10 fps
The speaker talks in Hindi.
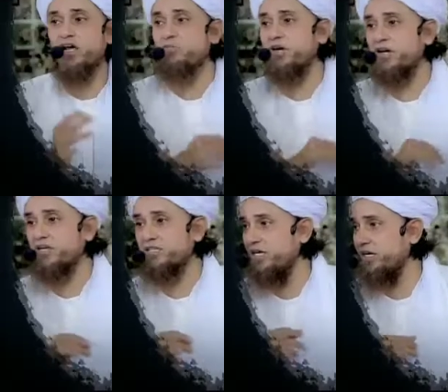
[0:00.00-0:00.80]
हराम
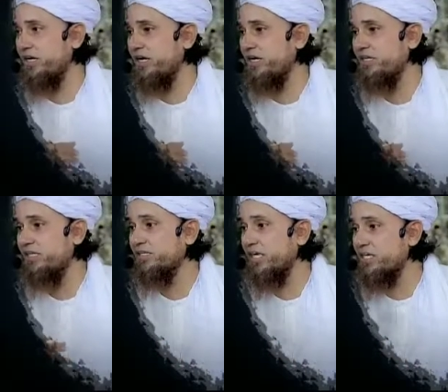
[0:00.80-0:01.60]
करार दिया गया
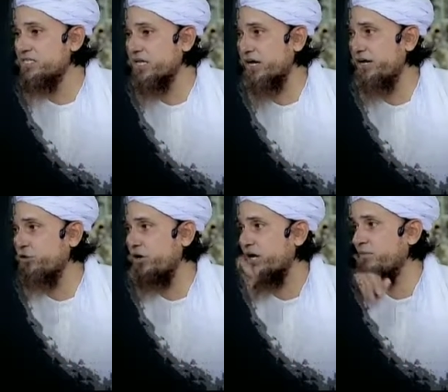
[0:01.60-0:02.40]
तंज करने
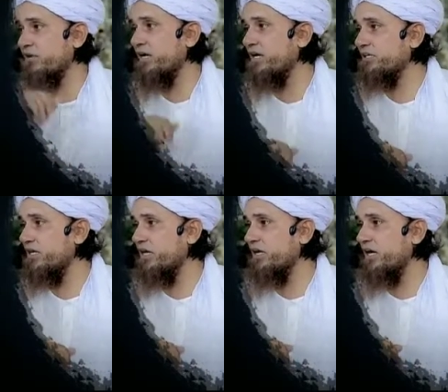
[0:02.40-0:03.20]
को हराम करार
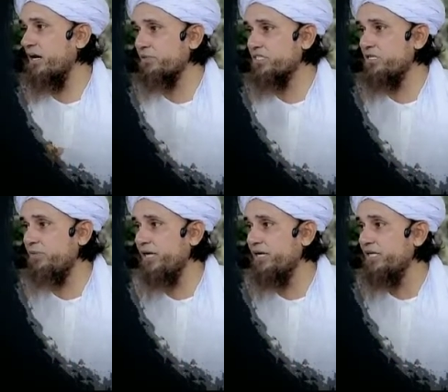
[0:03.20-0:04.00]
दिया गया आप किसी
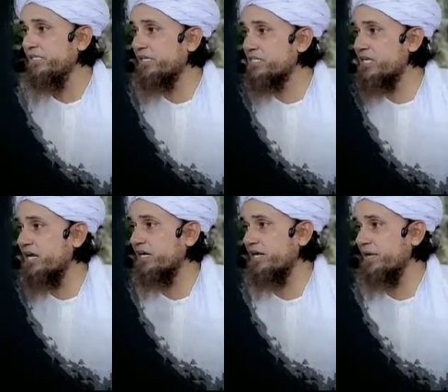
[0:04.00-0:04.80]
पे तंज
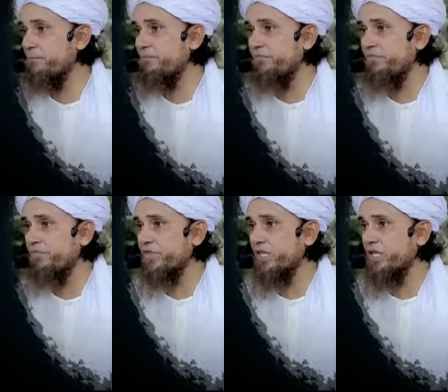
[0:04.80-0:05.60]
ना करें
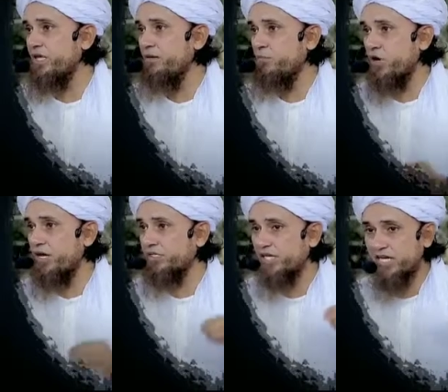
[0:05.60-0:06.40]

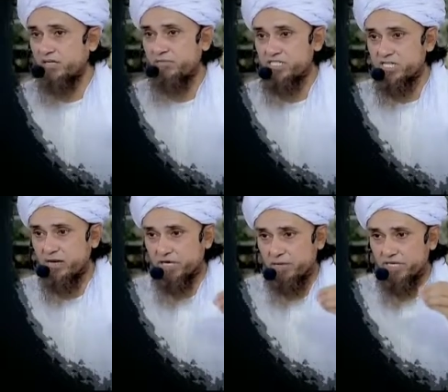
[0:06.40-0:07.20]
मौलाना तारिज जमील
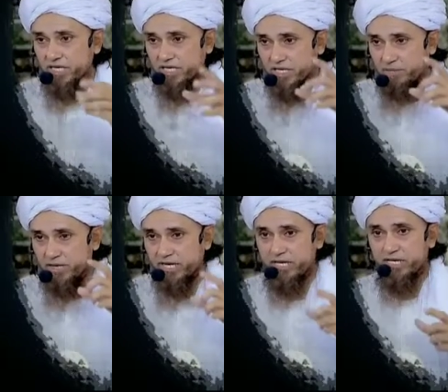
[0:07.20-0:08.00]
साहब का भी एक
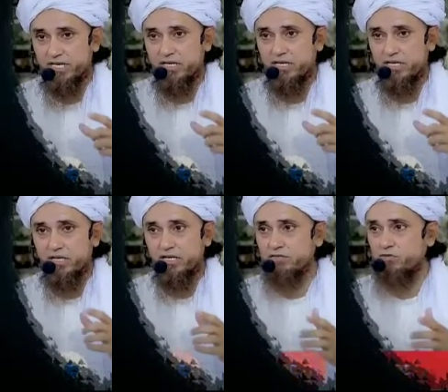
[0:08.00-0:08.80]
क्लिप आया है
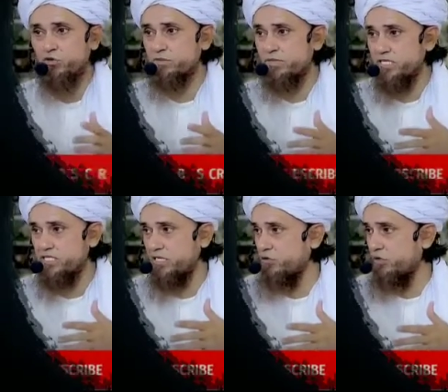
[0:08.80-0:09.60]
वो उसमें
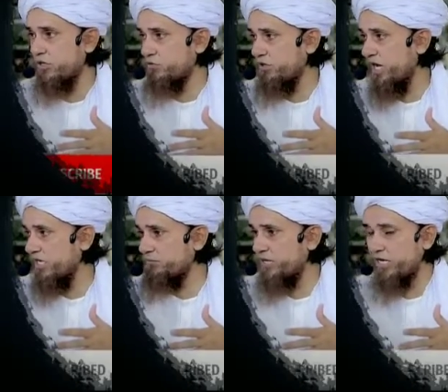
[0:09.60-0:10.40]
किसी को कोई
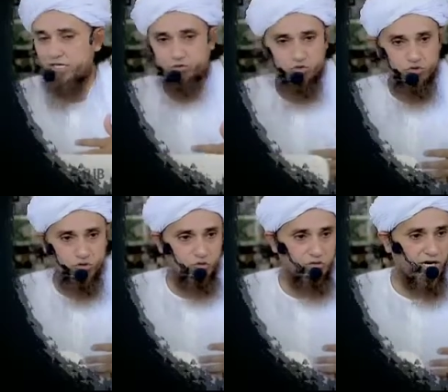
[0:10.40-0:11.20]
हाथ मिला रहे तो उसको
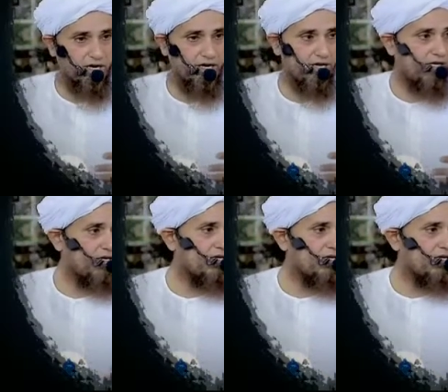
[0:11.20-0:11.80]
यूं कर रहे हैं